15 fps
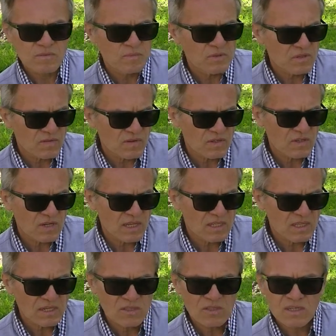ponieważ
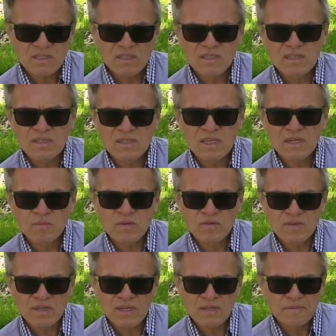eter to jest
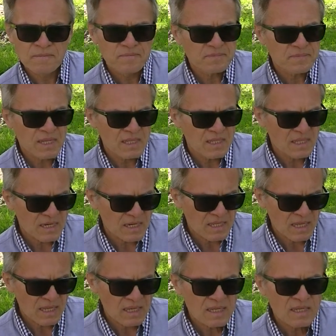darmowa
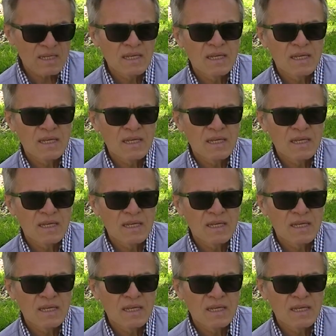energia,